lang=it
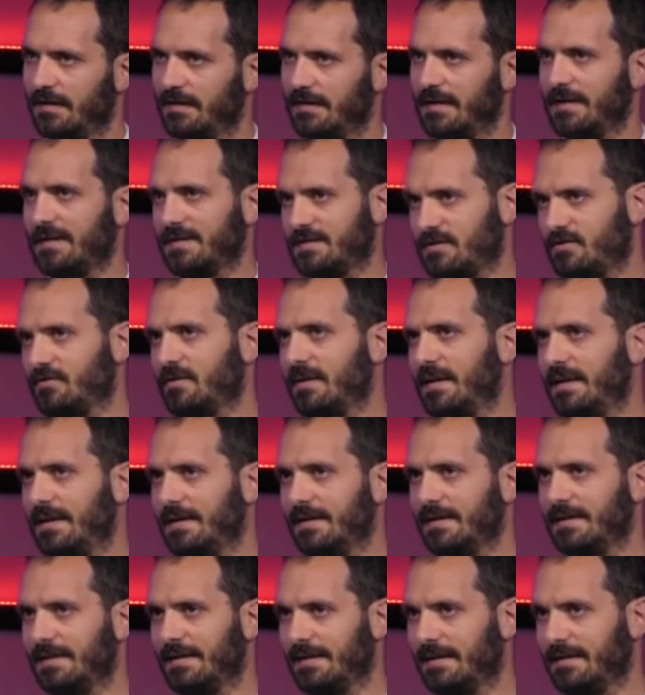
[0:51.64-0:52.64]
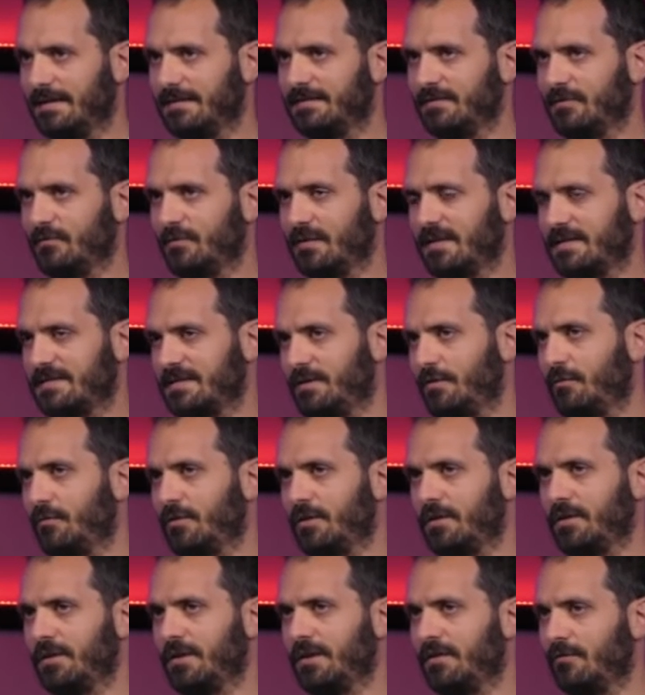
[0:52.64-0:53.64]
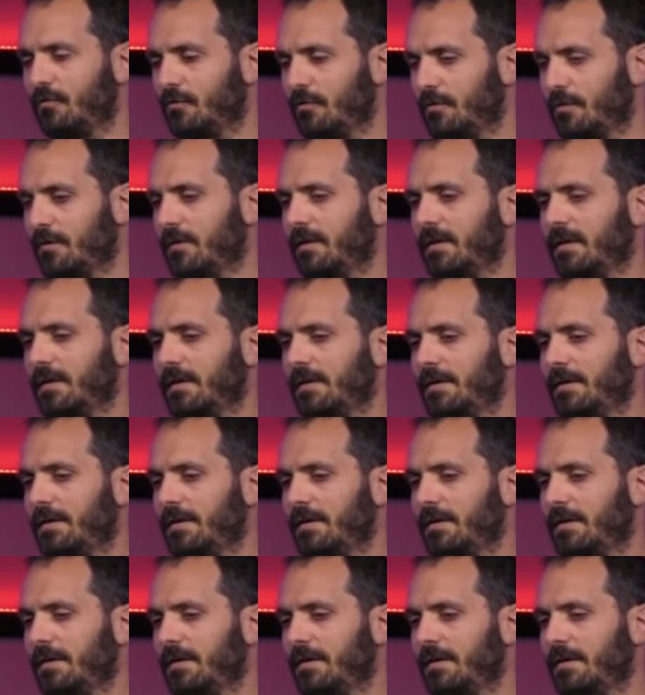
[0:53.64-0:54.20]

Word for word: la nazionale della sicurezza nei luoghi di lavoro.